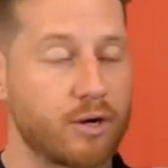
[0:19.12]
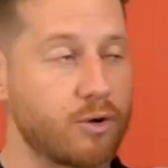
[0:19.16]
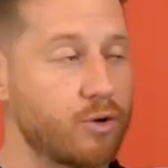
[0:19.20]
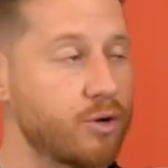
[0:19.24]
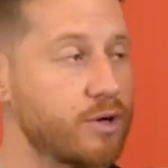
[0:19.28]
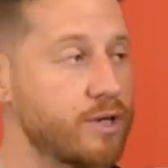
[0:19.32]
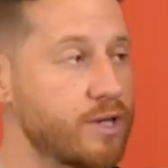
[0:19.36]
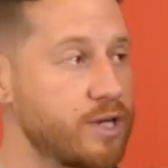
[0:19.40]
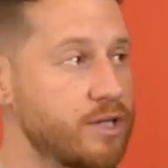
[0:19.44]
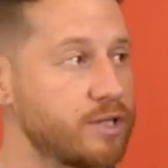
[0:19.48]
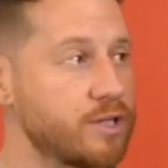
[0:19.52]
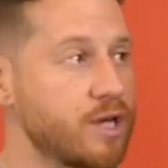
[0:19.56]

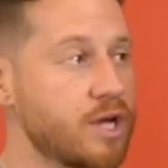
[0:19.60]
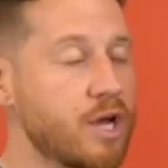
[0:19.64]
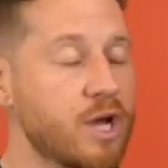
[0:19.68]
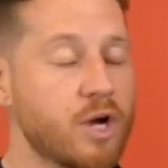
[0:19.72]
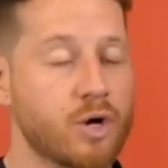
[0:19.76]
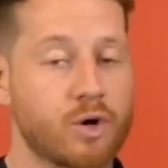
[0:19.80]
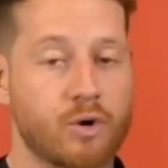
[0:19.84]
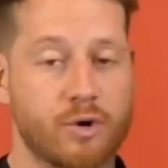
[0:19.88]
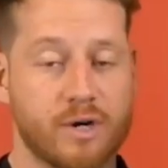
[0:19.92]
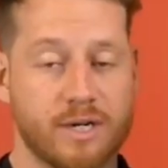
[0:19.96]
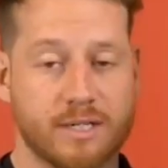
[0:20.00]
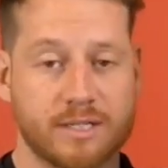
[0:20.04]
acordes
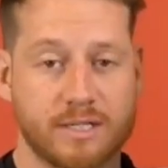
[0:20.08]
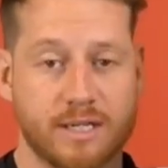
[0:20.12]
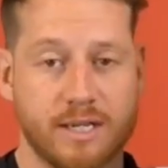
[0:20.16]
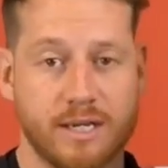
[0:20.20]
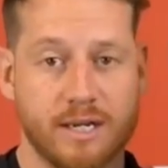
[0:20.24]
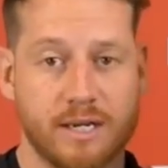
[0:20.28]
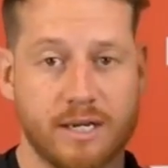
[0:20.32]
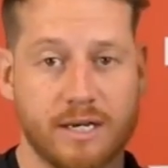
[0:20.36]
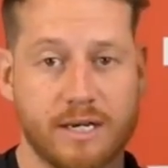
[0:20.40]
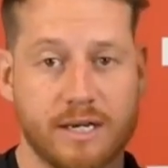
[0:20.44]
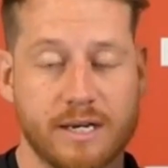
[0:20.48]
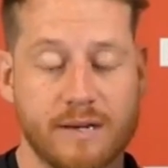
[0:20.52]
con
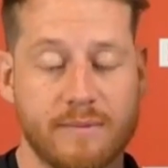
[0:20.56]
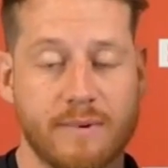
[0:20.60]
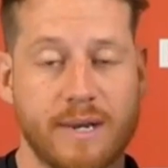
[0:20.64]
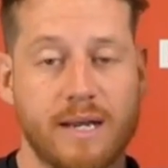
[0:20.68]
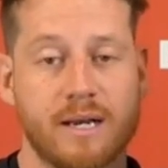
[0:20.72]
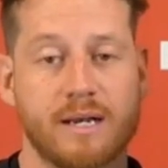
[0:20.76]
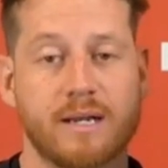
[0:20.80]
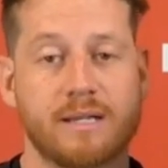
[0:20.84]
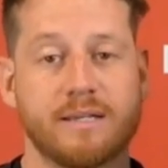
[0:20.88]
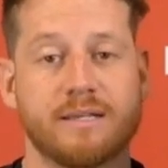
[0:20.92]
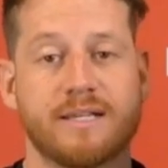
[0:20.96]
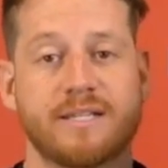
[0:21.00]
este
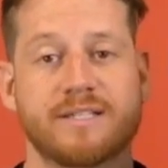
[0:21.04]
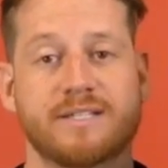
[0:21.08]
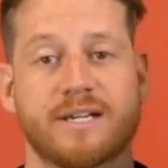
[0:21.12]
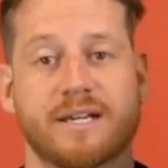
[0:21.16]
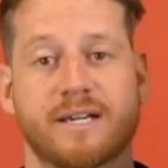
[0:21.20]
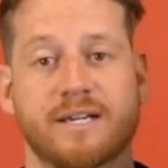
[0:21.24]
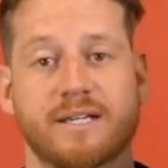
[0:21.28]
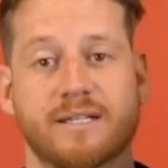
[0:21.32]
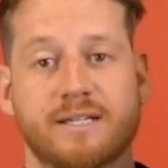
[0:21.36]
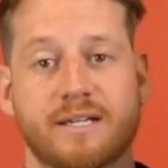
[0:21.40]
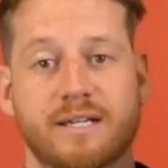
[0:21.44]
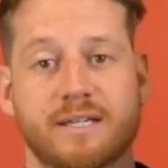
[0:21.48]
nivel de
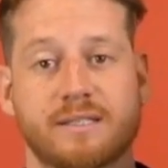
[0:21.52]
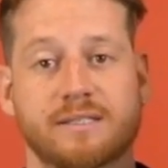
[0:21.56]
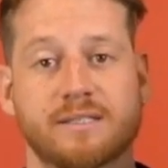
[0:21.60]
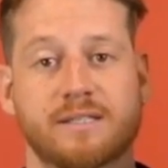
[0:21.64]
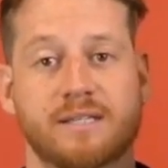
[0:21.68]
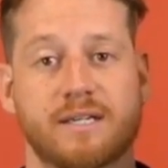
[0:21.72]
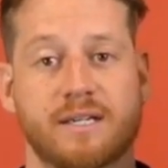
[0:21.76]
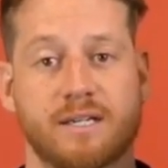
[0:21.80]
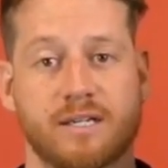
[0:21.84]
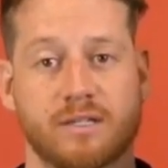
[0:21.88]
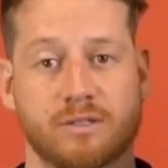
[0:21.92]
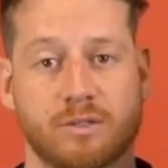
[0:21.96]
chaquetas
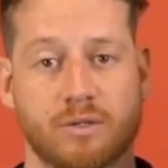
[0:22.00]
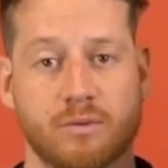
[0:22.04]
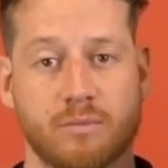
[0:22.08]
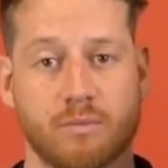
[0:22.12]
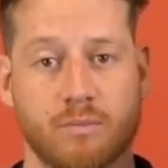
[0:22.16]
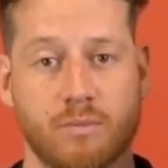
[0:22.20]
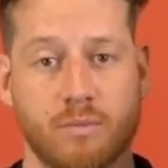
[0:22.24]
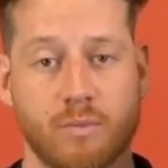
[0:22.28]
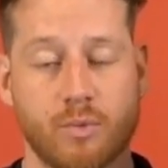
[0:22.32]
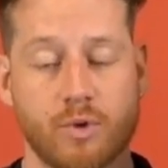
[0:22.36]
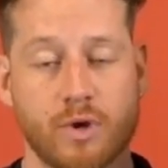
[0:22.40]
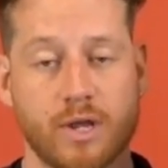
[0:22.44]
que es
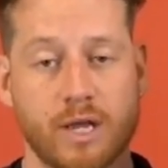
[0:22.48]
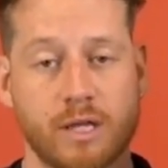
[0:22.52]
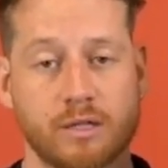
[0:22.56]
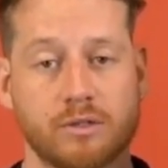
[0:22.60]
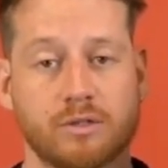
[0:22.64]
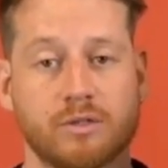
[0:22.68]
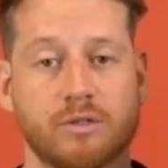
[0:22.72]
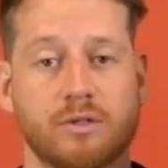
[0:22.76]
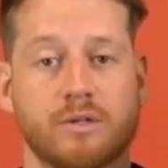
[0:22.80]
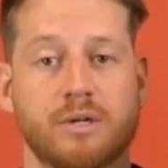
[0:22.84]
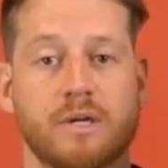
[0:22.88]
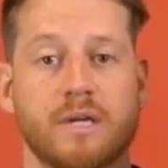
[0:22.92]
muy
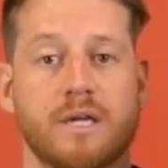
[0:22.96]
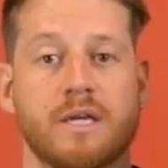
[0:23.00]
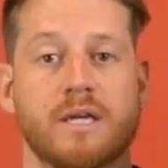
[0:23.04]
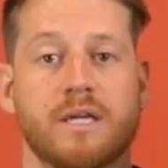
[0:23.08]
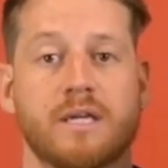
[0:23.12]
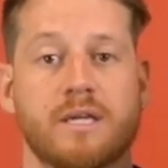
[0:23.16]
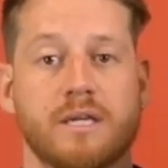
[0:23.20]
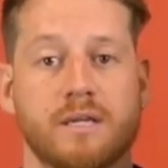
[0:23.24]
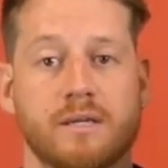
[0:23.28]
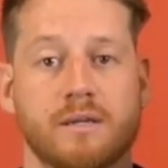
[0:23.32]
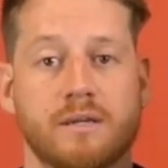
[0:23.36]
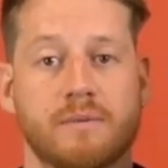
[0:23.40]
alto
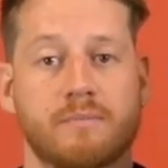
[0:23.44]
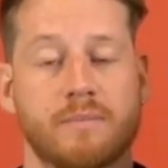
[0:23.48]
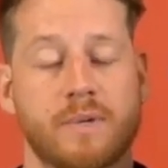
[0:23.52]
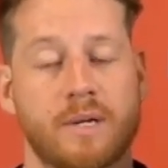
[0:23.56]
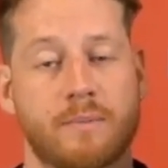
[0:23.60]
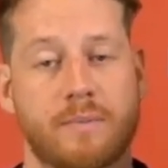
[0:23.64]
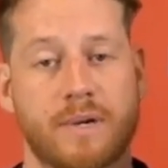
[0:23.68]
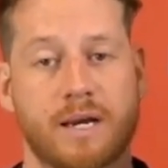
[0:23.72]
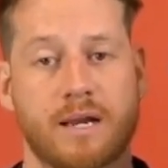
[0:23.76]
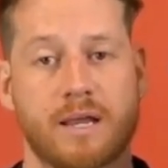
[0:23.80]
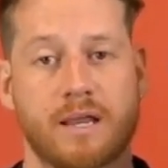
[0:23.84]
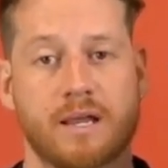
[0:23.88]
y
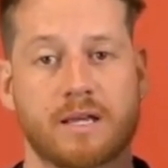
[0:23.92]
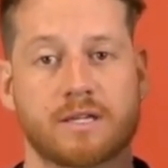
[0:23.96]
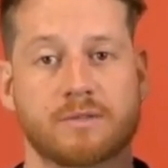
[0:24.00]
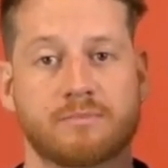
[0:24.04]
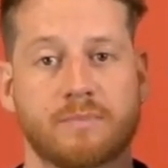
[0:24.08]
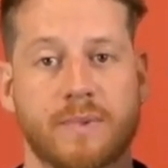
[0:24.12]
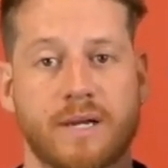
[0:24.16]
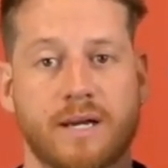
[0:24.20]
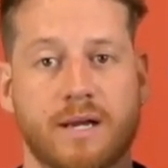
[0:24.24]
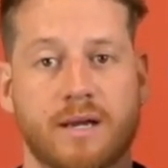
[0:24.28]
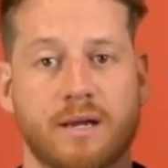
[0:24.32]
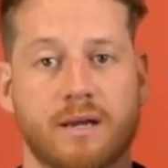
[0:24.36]
preparadas
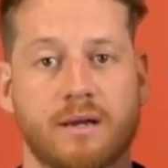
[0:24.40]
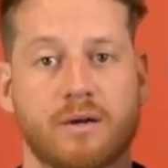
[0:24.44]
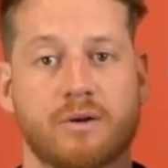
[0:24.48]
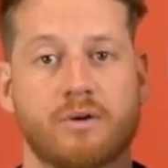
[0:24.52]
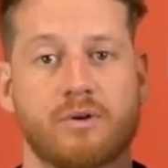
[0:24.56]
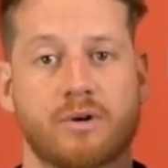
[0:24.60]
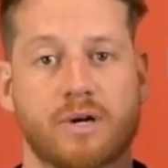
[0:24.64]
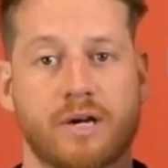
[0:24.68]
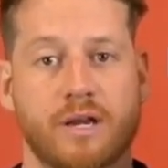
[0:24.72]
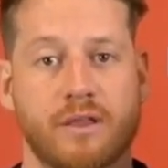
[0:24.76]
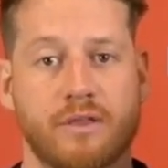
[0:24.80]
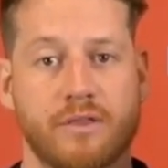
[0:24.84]
para
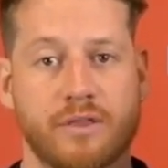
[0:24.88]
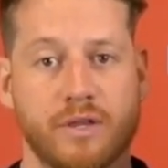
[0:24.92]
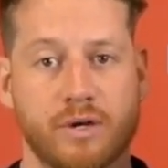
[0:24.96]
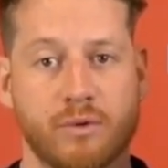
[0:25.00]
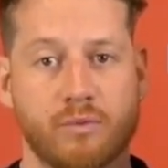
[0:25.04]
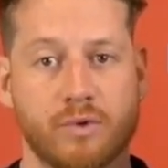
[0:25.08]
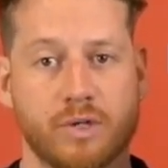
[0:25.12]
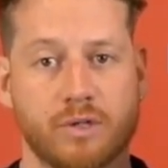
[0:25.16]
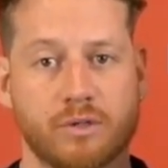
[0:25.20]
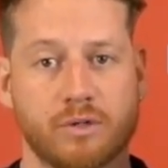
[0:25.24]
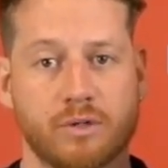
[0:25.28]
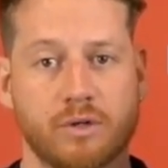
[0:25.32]
correr en
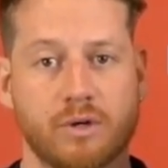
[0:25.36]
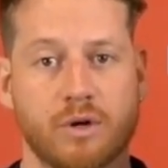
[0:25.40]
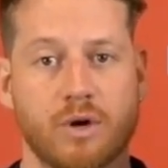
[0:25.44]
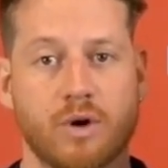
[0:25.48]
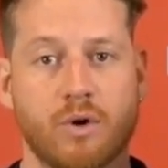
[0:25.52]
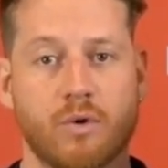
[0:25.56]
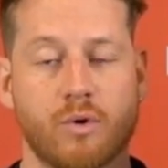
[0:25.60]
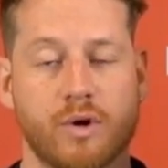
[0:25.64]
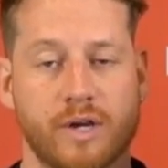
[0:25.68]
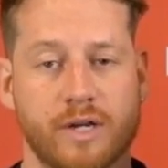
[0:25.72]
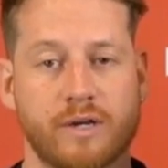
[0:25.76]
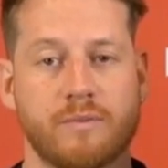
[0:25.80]
circuito
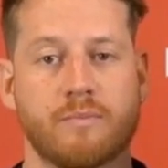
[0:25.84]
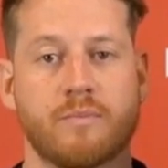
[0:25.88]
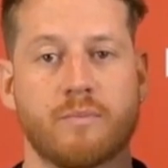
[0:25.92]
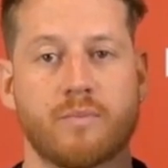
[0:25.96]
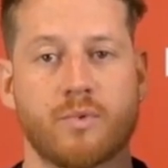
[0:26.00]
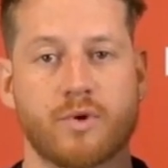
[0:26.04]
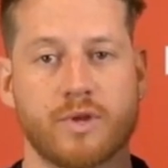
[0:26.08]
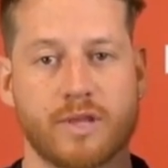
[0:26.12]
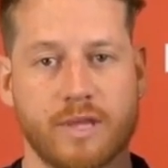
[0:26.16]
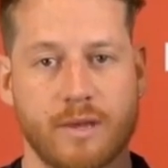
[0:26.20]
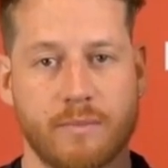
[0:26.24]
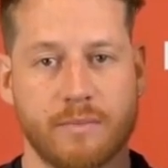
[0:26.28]
o ir
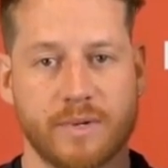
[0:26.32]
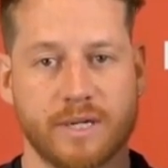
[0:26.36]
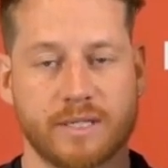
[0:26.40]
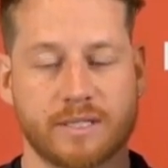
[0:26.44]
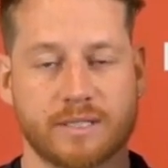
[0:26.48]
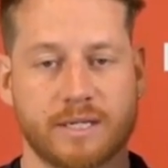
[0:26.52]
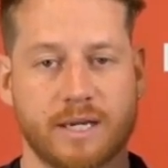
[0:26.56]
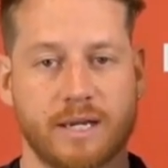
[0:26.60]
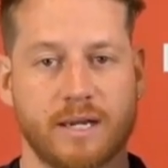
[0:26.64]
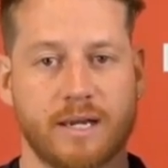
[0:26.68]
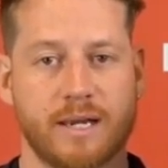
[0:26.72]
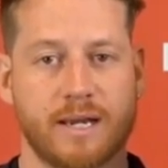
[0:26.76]
muy
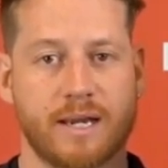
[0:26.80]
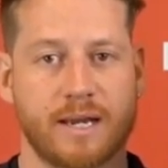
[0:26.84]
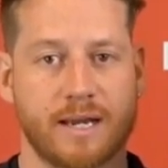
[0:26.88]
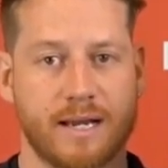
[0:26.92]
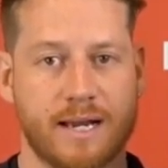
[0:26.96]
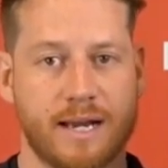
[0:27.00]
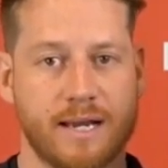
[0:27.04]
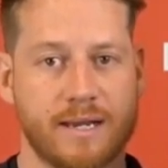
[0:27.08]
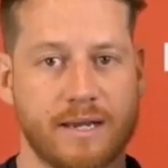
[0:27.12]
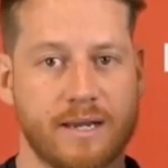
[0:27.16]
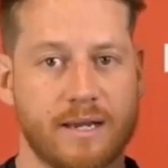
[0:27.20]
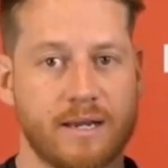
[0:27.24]
deprisa en
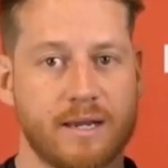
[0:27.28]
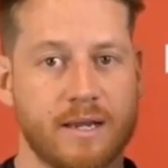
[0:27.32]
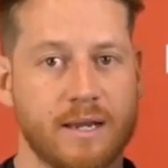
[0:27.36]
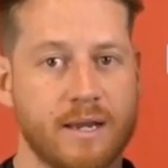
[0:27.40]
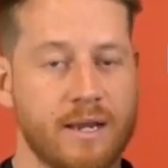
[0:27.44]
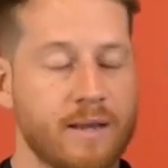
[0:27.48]
calle.